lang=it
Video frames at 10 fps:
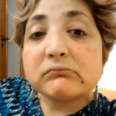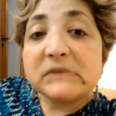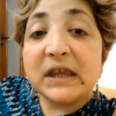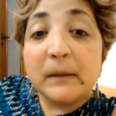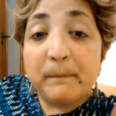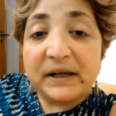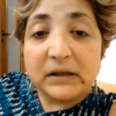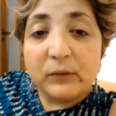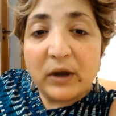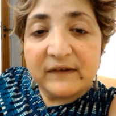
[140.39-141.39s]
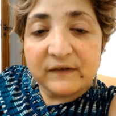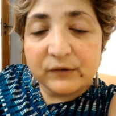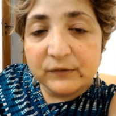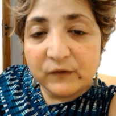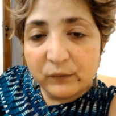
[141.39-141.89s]
e a parte
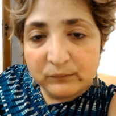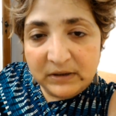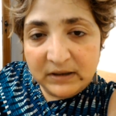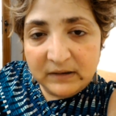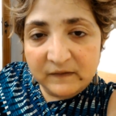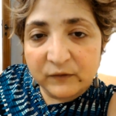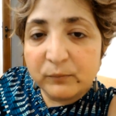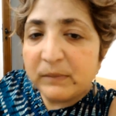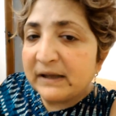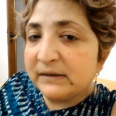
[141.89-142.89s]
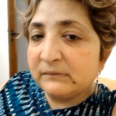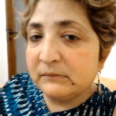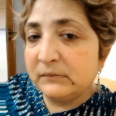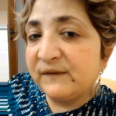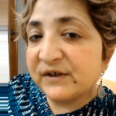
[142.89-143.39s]
questo, insomma, sto bene,
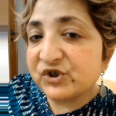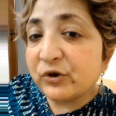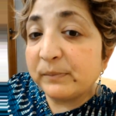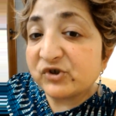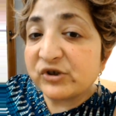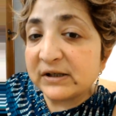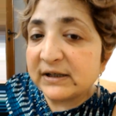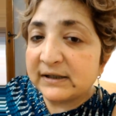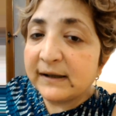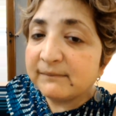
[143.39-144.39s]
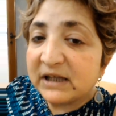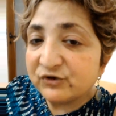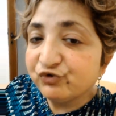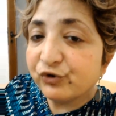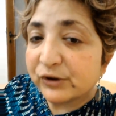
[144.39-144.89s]
mi faceva piacere gli
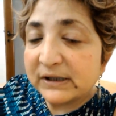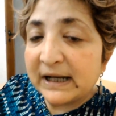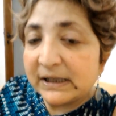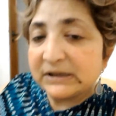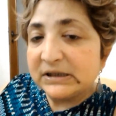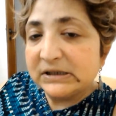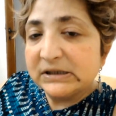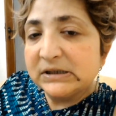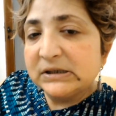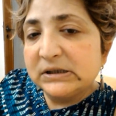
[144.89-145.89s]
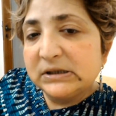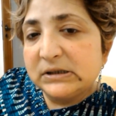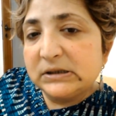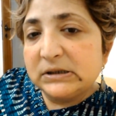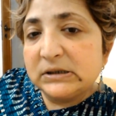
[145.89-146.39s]
aggiornati
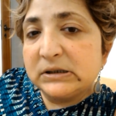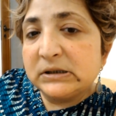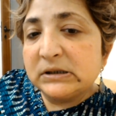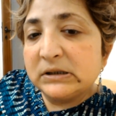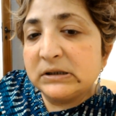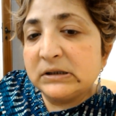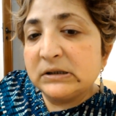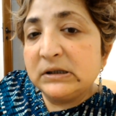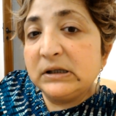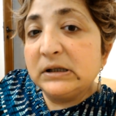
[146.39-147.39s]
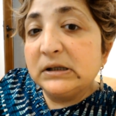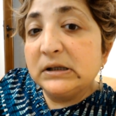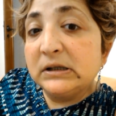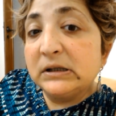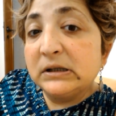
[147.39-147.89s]
eh,
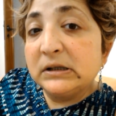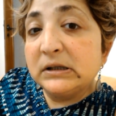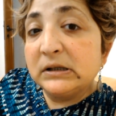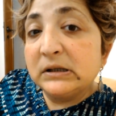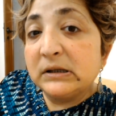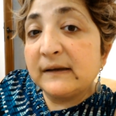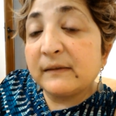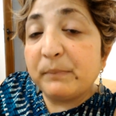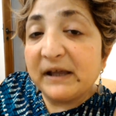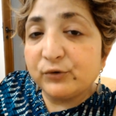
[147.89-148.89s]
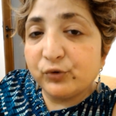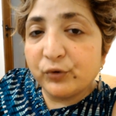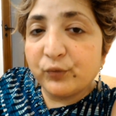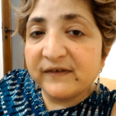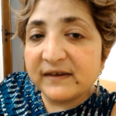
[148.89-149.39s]
di, rispetto
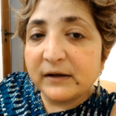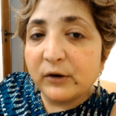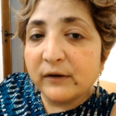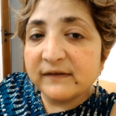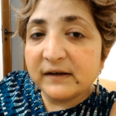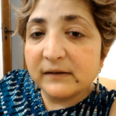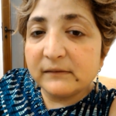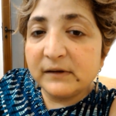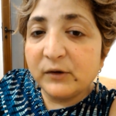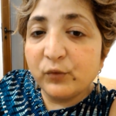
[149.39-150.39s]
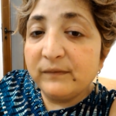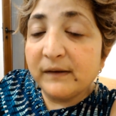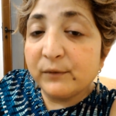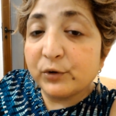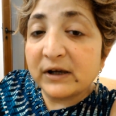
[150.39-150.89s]
a queste cose di cui vi
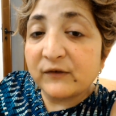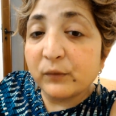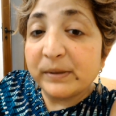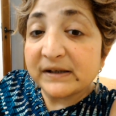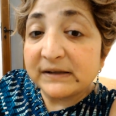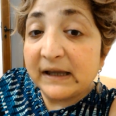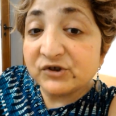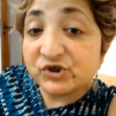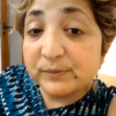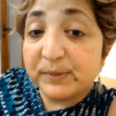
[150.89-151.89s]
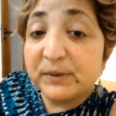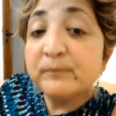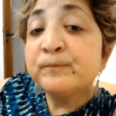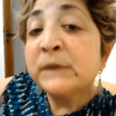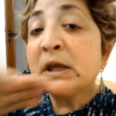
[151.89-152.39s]
avevo reso
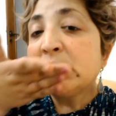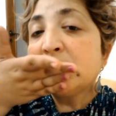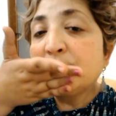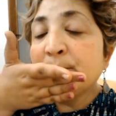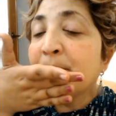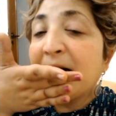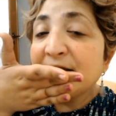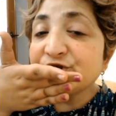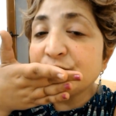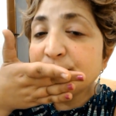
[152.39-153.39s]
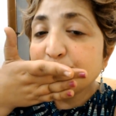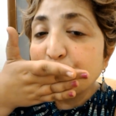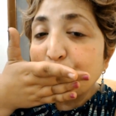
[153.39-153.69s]
partecipi. Un bacio